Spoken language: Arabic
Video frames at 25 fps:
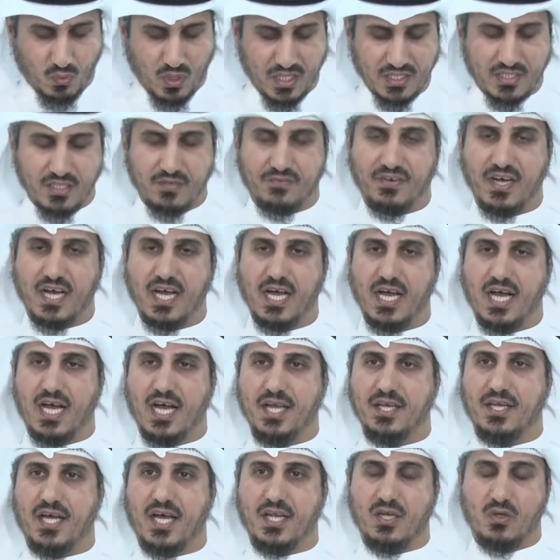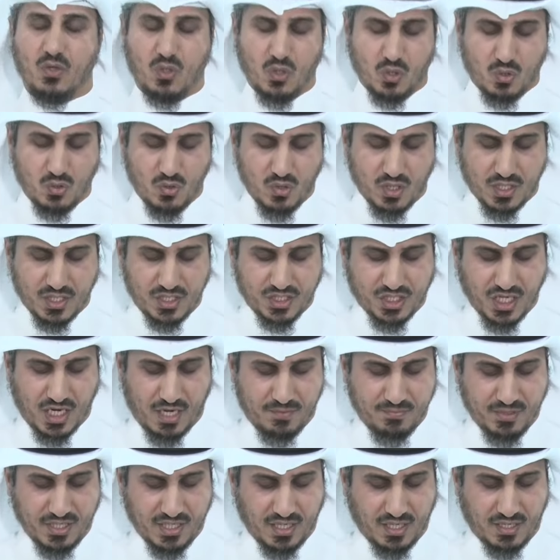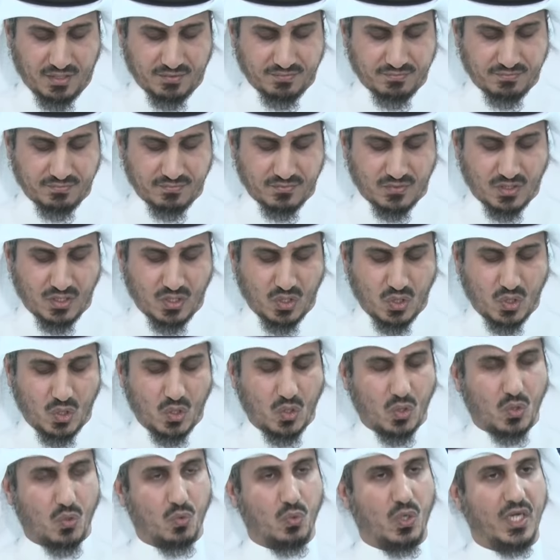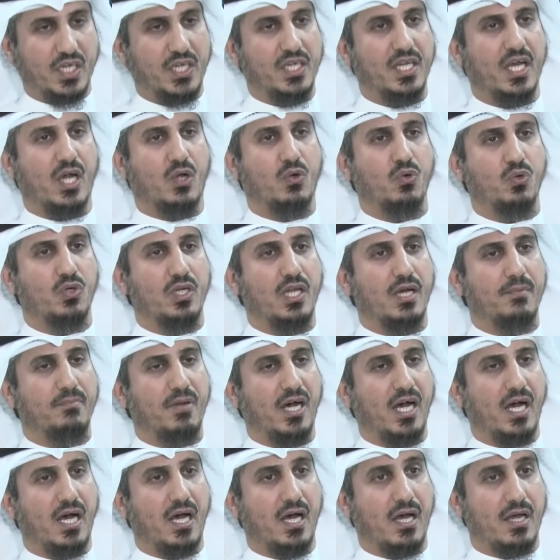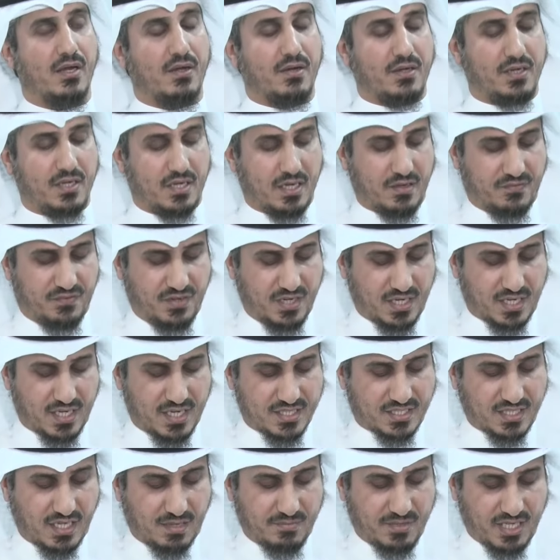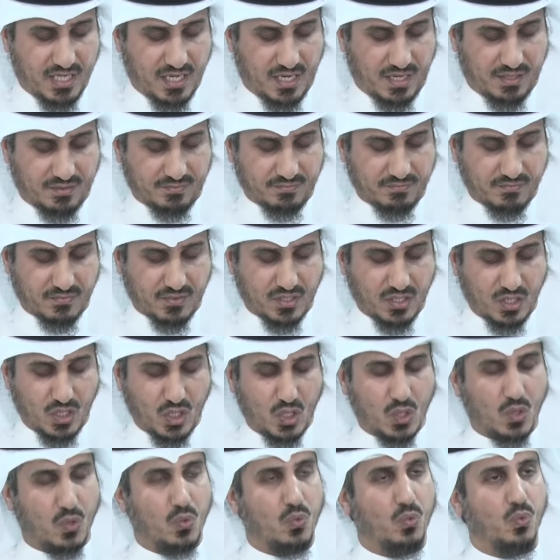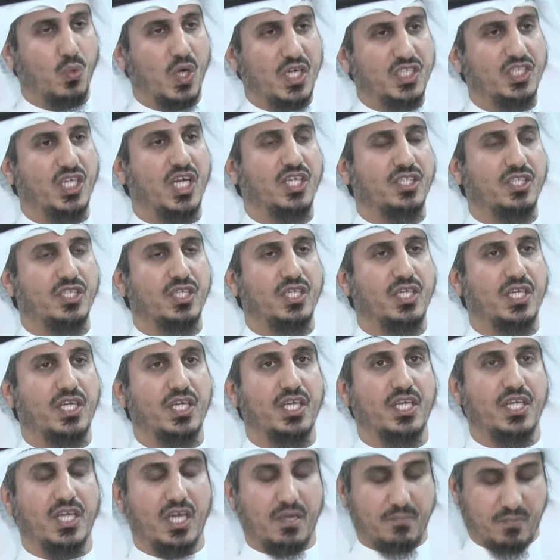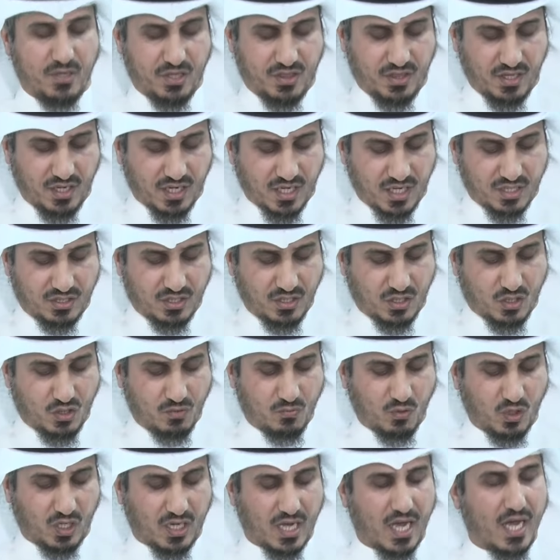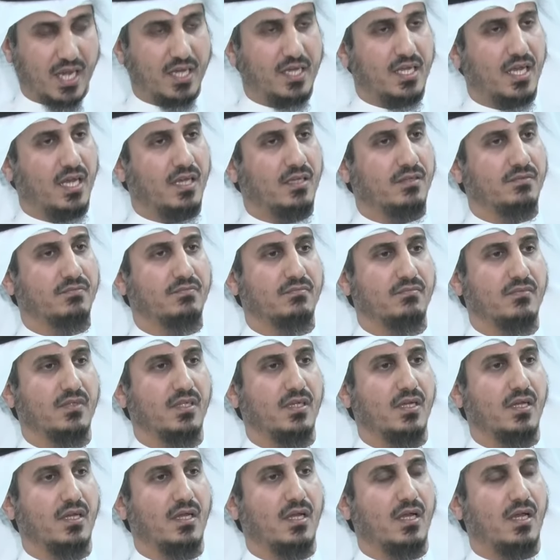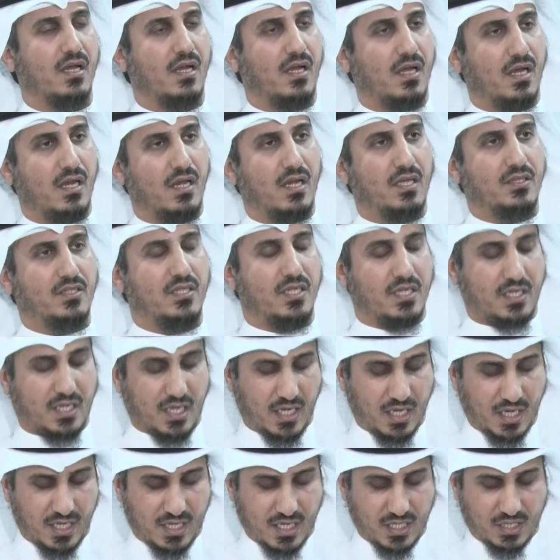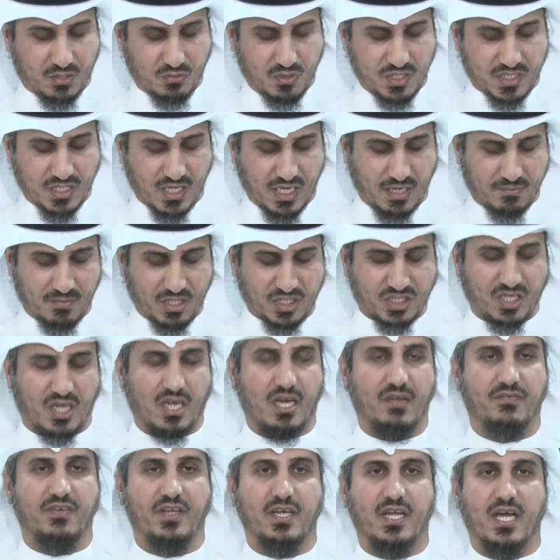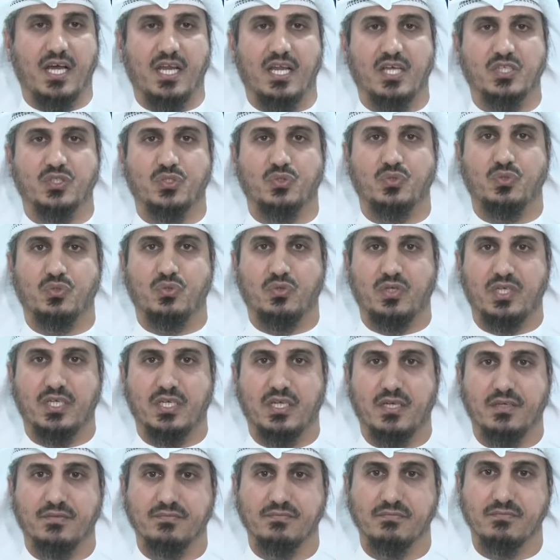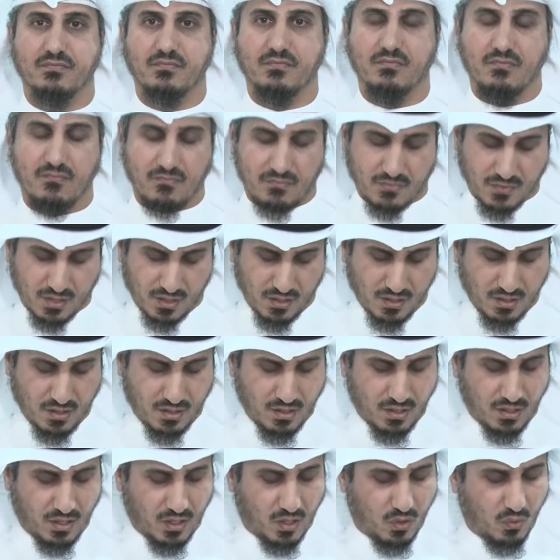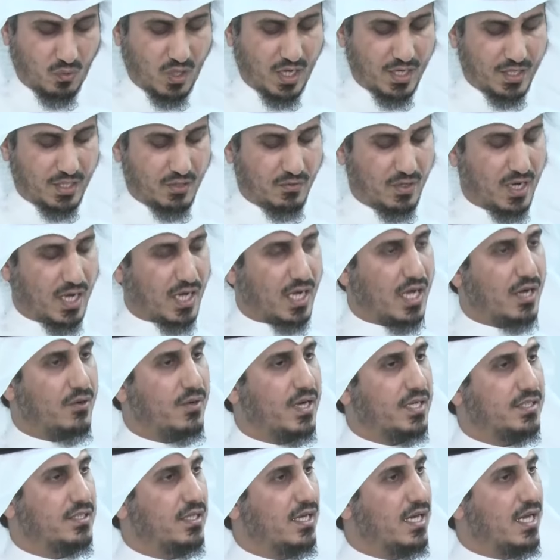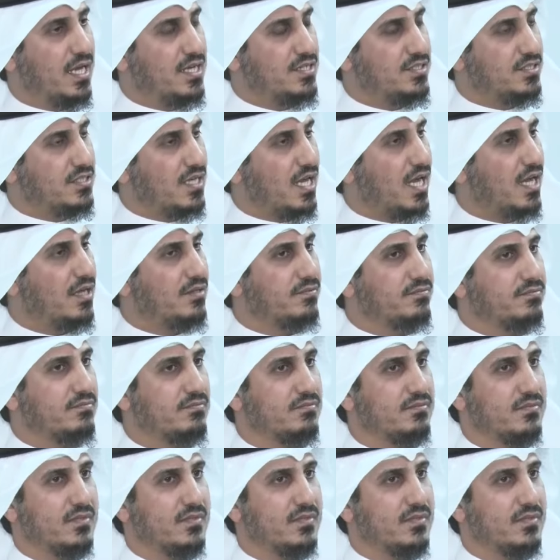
ودفاعا عن حقوق شعبنا ولنكون بارين في قسمنا وجديرين بثقتكم الغالية التي كانت وسام شرف على صدورنا اخواني واخواتي الاعزاء